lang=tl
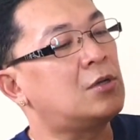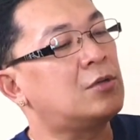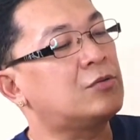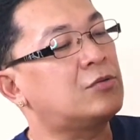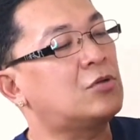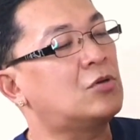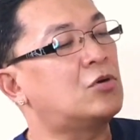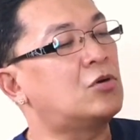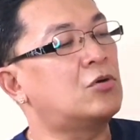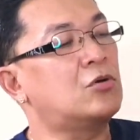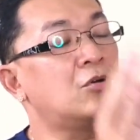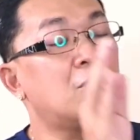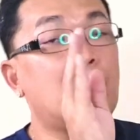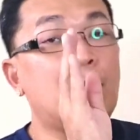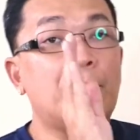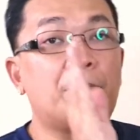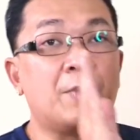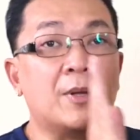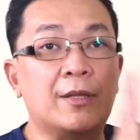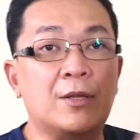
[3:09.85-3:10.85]
So,
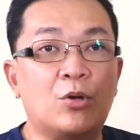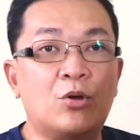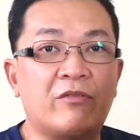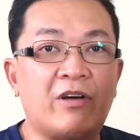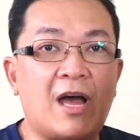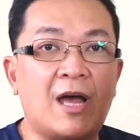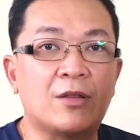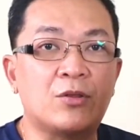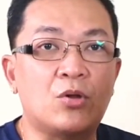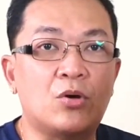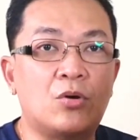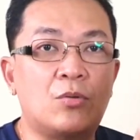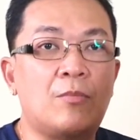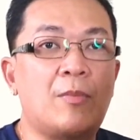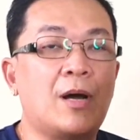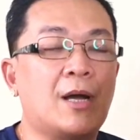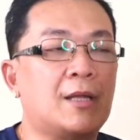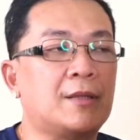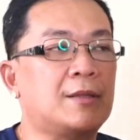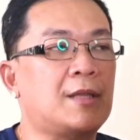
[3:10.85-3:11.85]
paniguradong
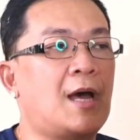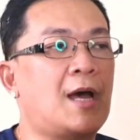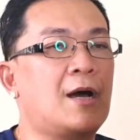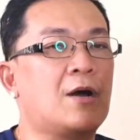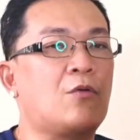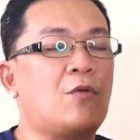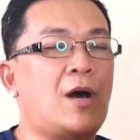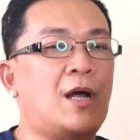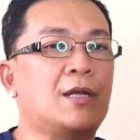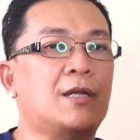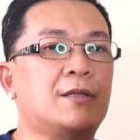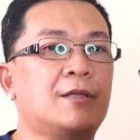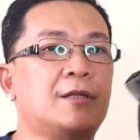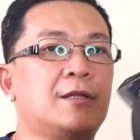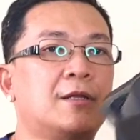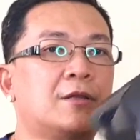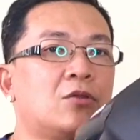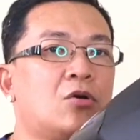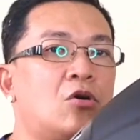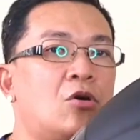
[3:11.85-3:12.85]
maganda ang quality
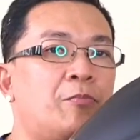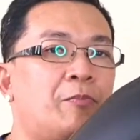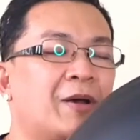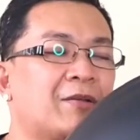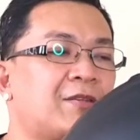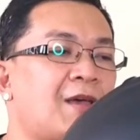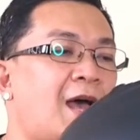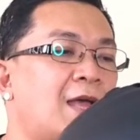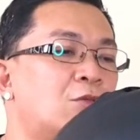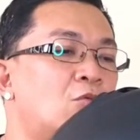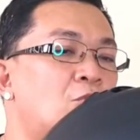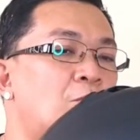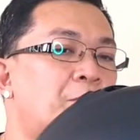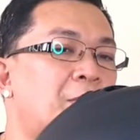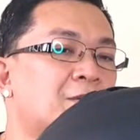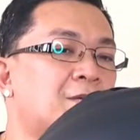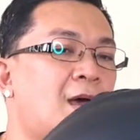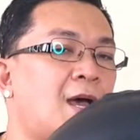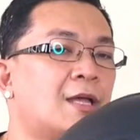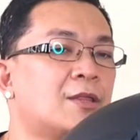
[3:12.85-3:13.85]
nito, pasadong
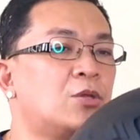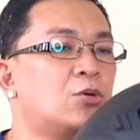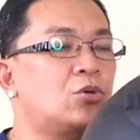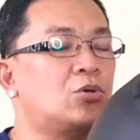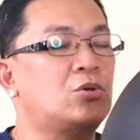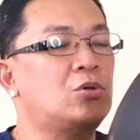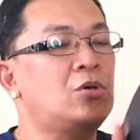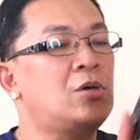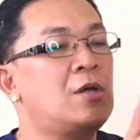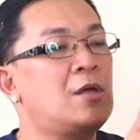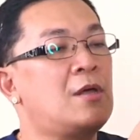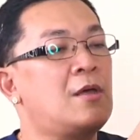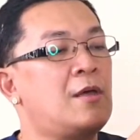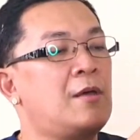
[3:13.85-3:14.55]
pasado,